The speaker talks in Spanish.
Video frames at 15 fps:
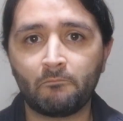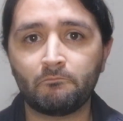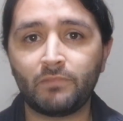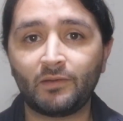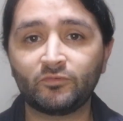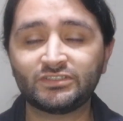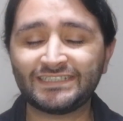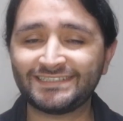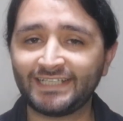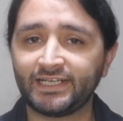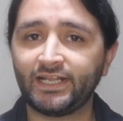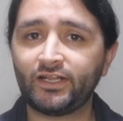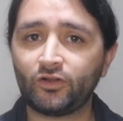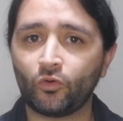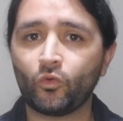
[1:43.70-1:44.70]
vamos a
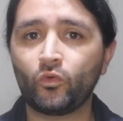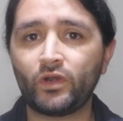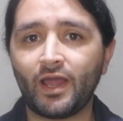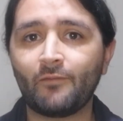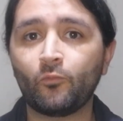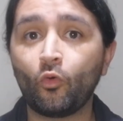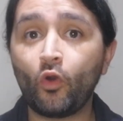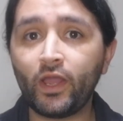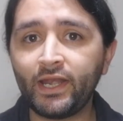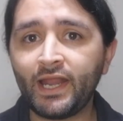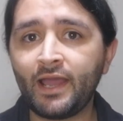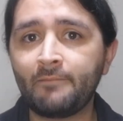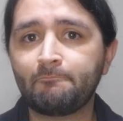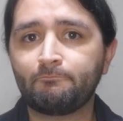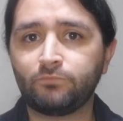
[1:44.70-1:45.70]
tener una
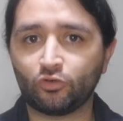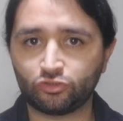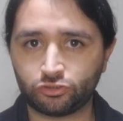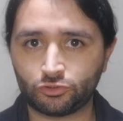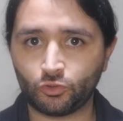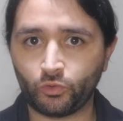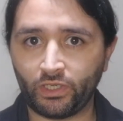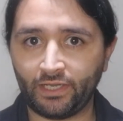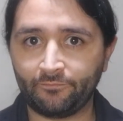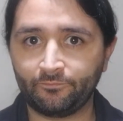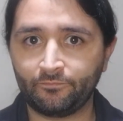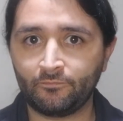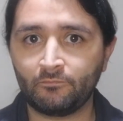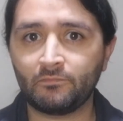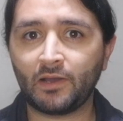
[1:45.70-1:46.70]
buena postura.
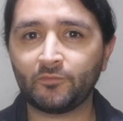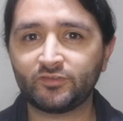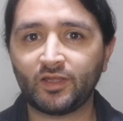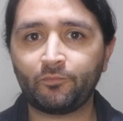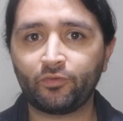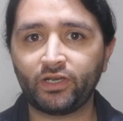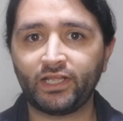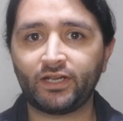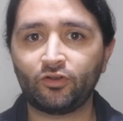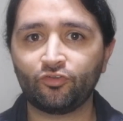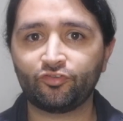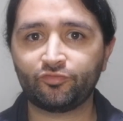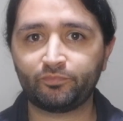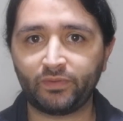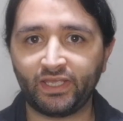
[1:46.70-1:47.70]
Vamos a poner
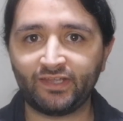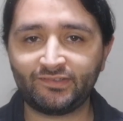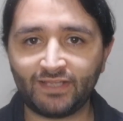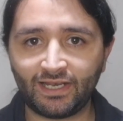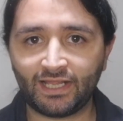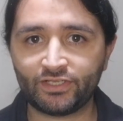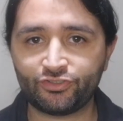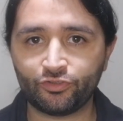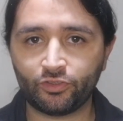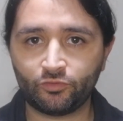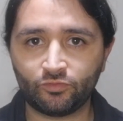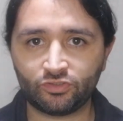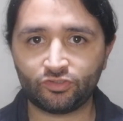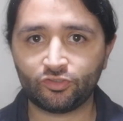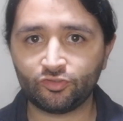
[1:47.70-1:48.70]
los pies al ancho de
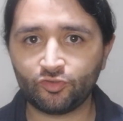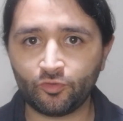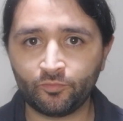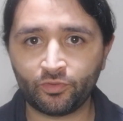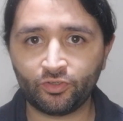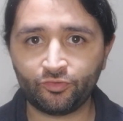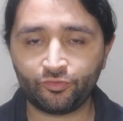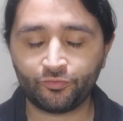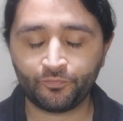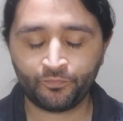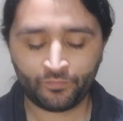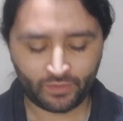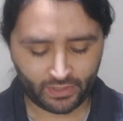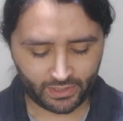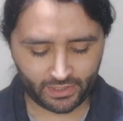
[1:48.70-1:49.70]
nuestros hombros,
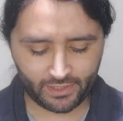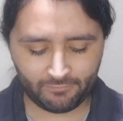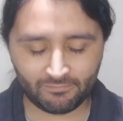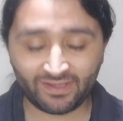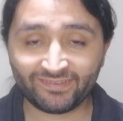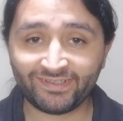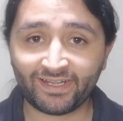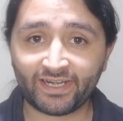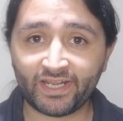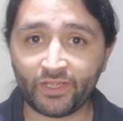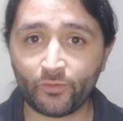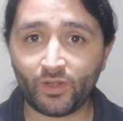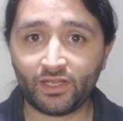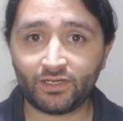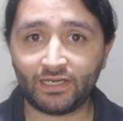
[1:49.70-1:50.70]
y más
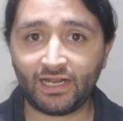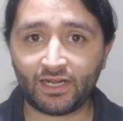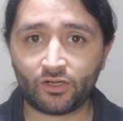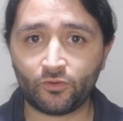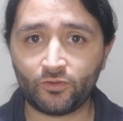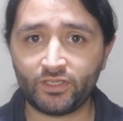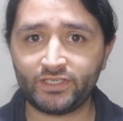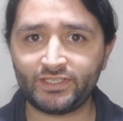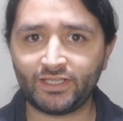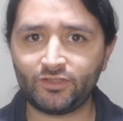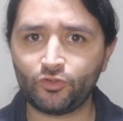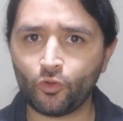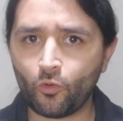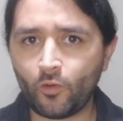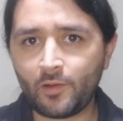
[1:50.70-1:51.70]
arriba las rodillas,
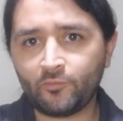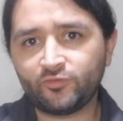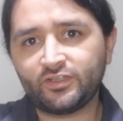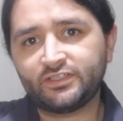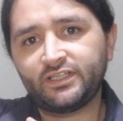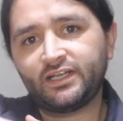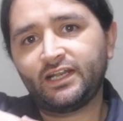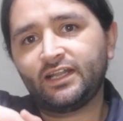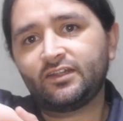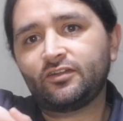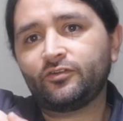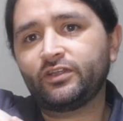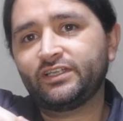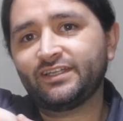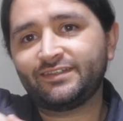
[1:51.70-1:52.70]
no vamos a tener las
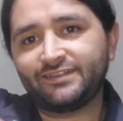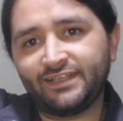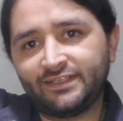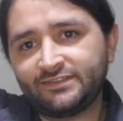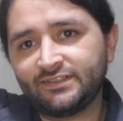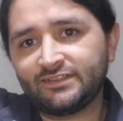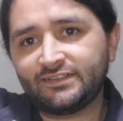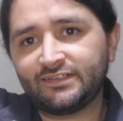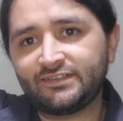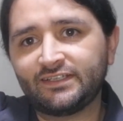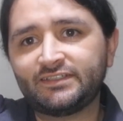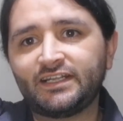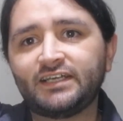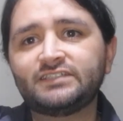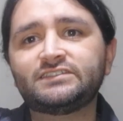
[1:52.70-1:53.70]
rodillas tensas hacia
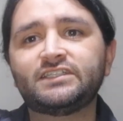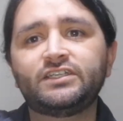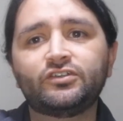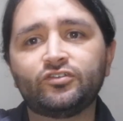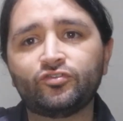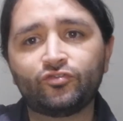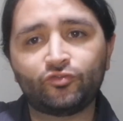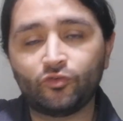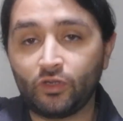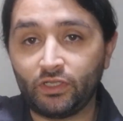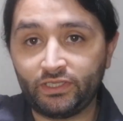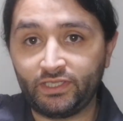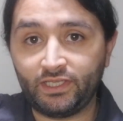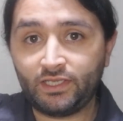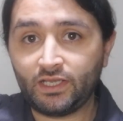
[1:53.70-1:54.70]
atrás, sino
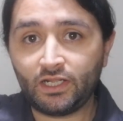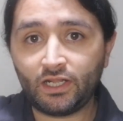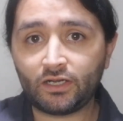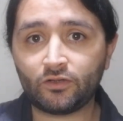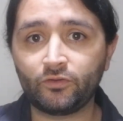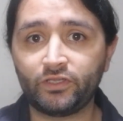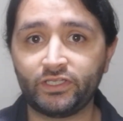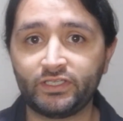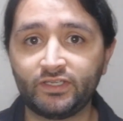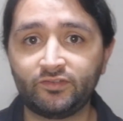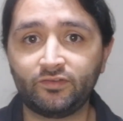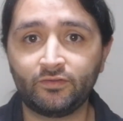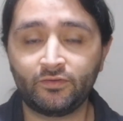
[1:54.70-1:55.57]
sueltica las rodillas.